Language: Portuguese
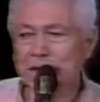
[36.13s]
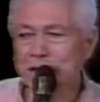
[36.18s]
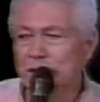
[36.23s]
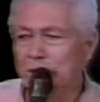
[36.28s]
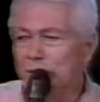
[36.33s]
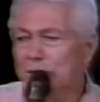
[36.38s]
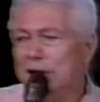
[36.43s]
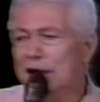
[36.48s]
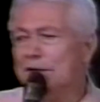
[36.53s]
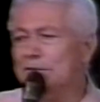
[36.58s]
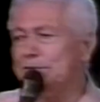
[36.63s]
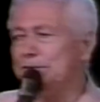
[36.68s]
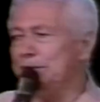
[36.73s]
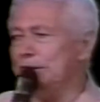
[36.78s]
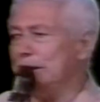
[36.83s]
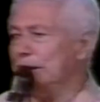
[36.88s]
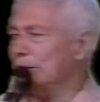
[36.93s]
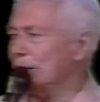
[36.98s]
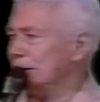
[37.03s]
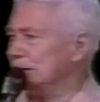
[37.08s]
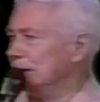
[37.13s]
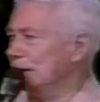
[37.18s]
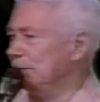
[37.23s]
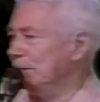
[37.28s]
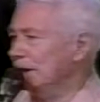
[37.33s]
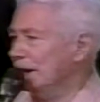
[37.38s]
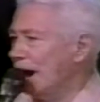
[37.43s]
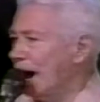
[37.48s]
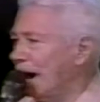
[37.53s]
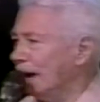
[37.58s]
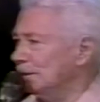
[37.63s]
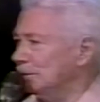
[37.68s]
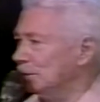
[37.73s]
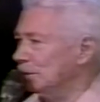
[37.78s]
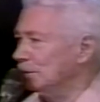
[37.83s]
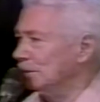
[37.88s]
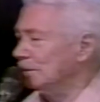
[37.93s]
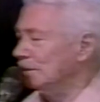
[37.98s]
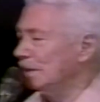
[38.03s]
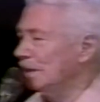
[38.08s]
E o Granfino, admirado,
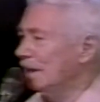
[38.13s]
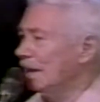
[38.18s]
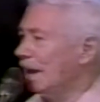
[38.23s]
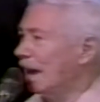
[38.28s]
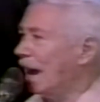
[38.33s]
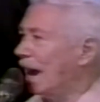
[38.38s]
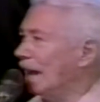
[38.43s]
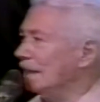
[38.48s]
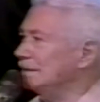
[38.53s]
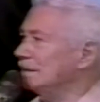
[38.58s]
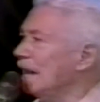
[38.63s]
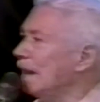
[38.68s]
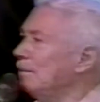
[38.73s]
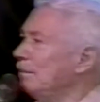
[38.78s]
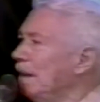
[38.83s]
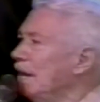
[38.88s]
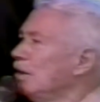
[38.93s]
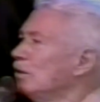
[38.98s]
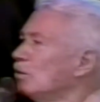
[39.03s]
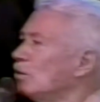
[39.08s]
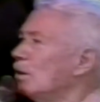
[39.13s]
até meio